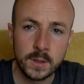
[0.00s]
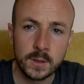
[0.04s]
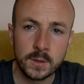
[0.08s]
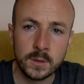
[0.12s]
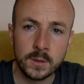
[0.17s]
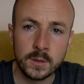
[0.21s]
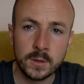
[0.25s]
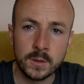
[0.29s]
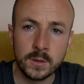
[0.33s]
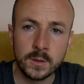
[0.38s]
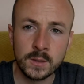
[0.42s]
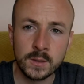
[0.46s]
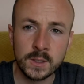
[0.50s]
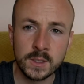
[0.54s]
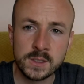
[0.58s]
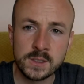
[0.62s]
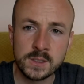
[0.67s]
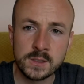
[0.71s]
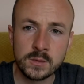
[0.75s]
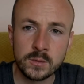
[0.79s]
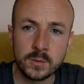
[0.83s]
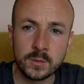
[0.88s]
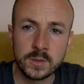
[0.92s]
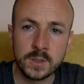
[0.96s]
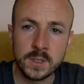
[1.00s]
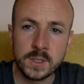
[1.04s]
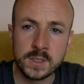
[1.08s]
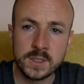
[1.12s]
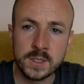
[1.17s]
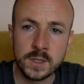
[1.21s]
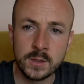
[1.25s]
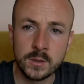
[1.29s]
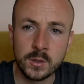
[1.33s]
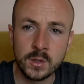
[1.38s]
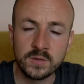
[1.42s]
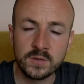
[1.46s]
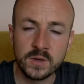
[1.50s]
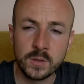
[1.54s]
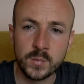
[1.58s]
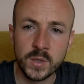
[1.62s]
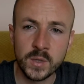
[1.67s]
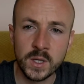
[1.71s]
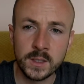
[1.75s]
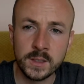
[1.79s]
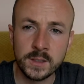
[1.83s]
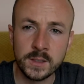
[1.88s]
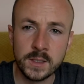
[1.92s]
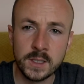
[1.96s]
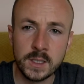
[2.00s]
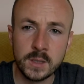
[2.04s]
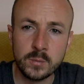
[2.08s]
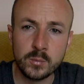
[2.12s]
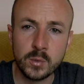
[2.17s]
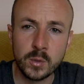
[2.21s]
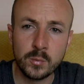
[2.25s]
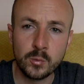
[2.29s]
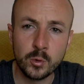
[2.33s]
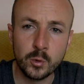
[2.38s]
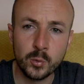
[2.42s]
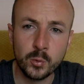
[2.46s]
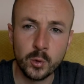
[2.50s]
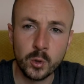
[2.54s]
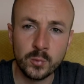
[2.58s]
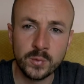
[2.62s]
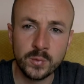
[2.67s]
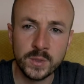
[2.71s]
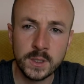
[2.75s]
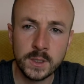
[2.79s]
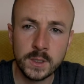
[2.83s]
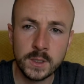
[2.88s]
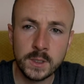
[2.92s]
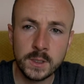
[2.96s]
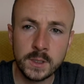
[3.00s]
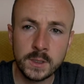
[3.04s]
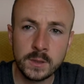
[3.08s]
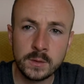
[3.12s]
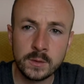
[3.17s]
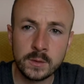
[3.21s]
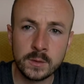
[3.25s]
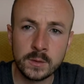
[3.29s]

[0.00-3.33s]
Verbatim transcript: Euh, Christian Talchaler va parler des peuples premiers,